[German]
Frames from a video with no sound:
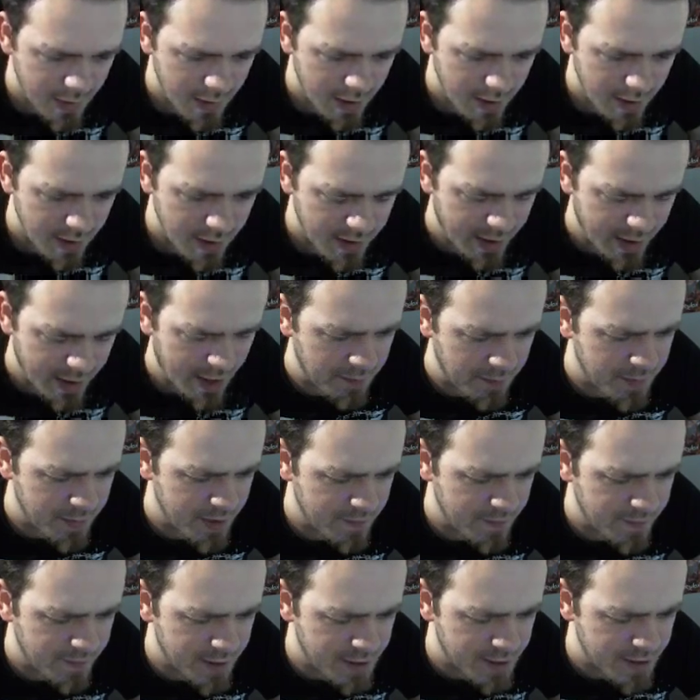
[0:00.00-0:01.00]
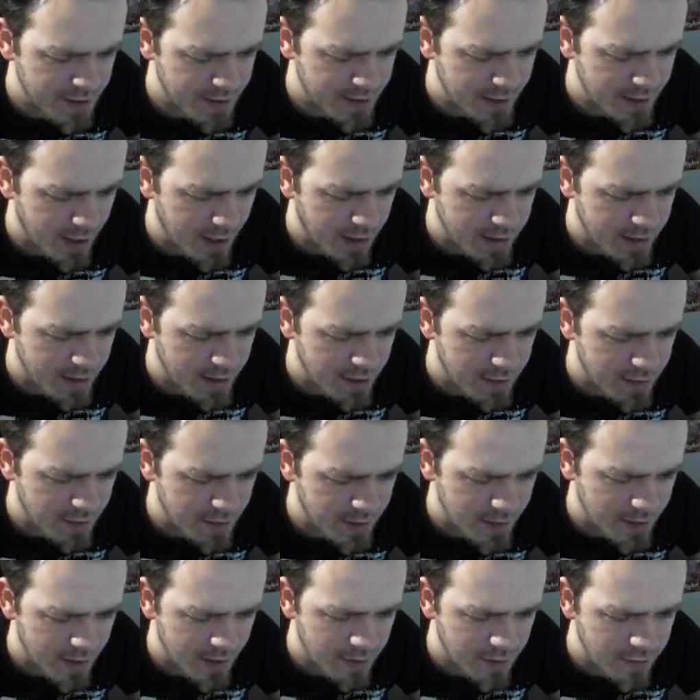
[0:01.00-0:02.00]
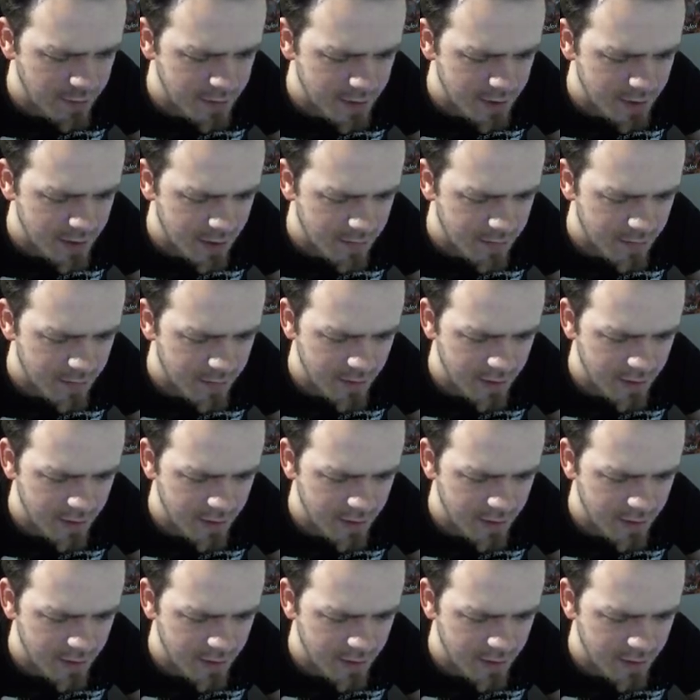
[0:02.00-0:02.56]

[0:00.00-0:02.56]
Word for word: Ich kann mir nicht vorstellen, dass die alles gelootet, gelootet haben.